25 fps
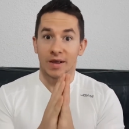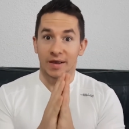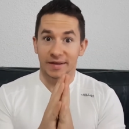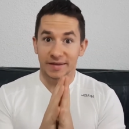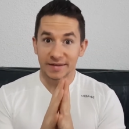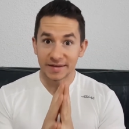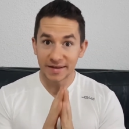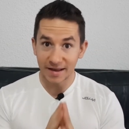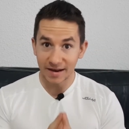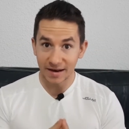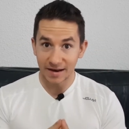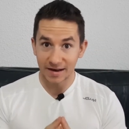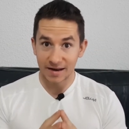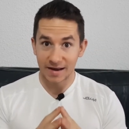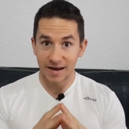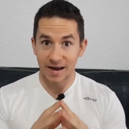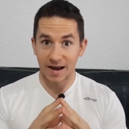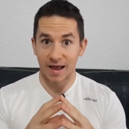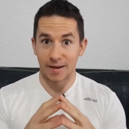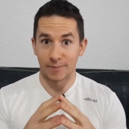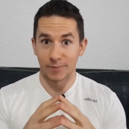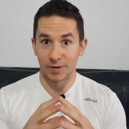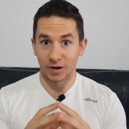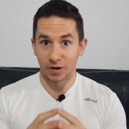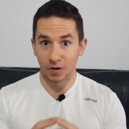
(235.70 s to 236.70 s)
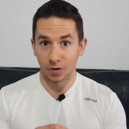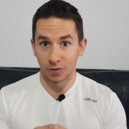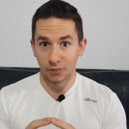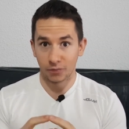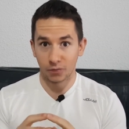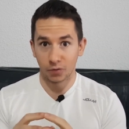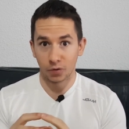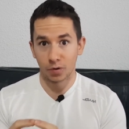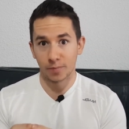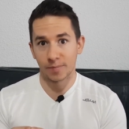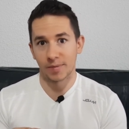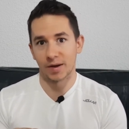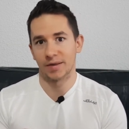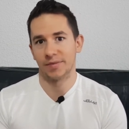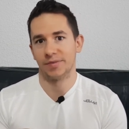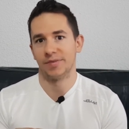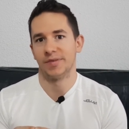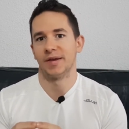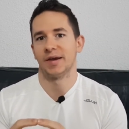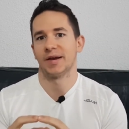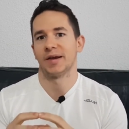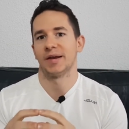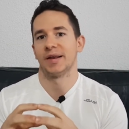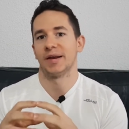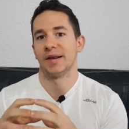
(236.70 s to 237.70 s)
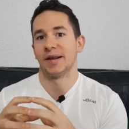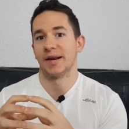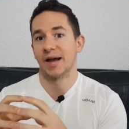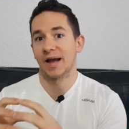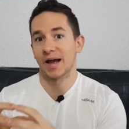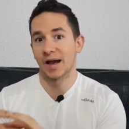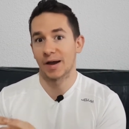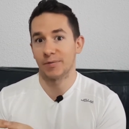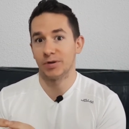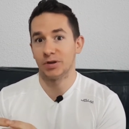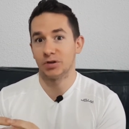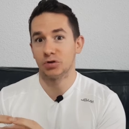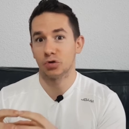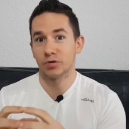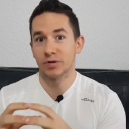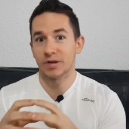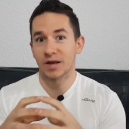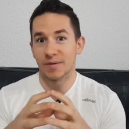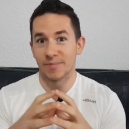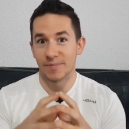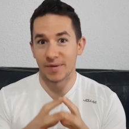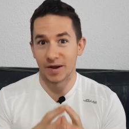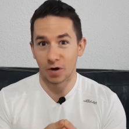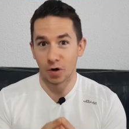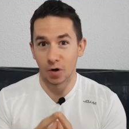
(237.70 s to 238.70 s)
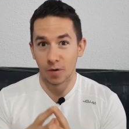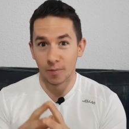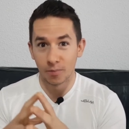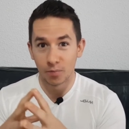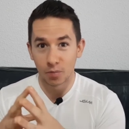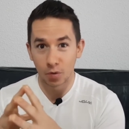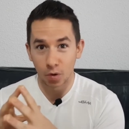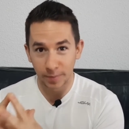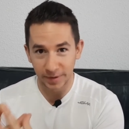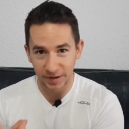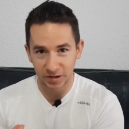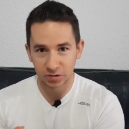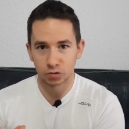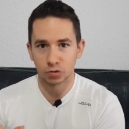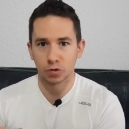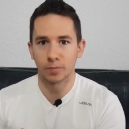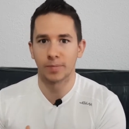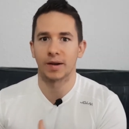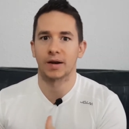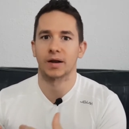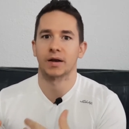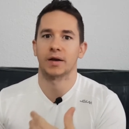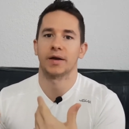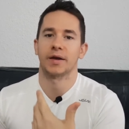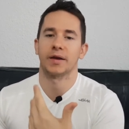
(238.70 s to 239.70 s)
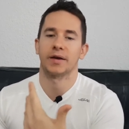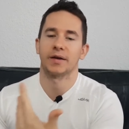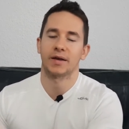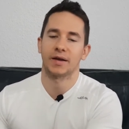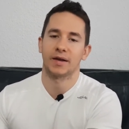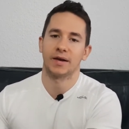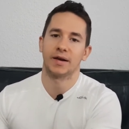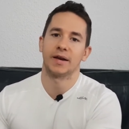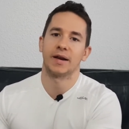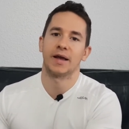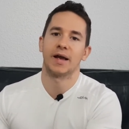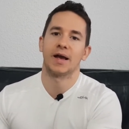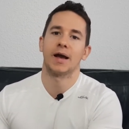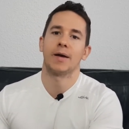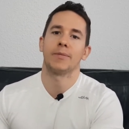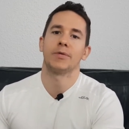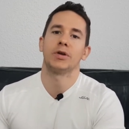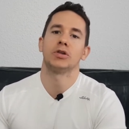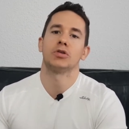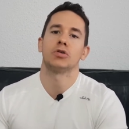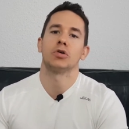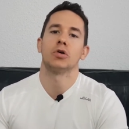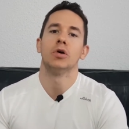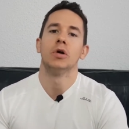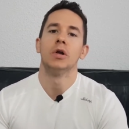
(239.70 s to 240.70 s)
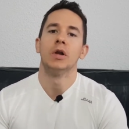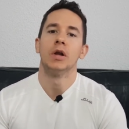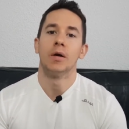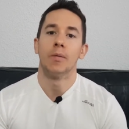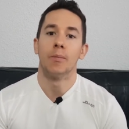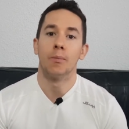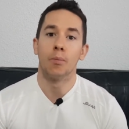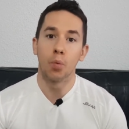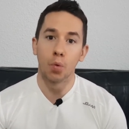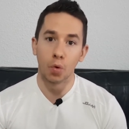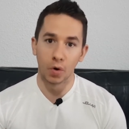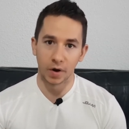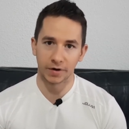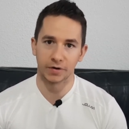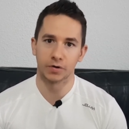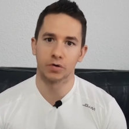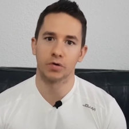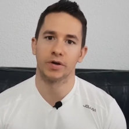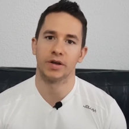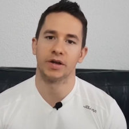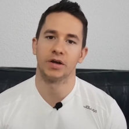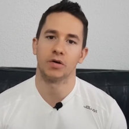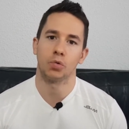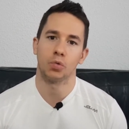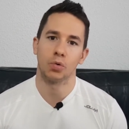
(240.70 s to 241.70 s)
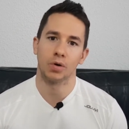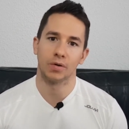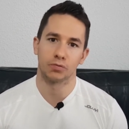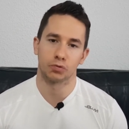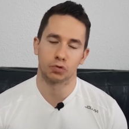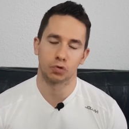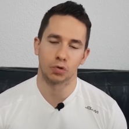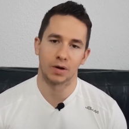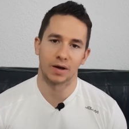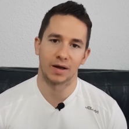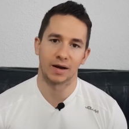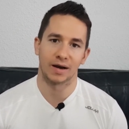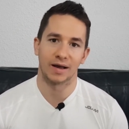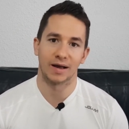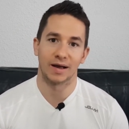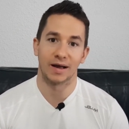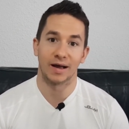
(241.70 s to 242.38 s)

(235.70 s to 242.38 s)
y es la mejor forma de generar hábitos y el mejor momento para generar hábitos buenos en cuanto a la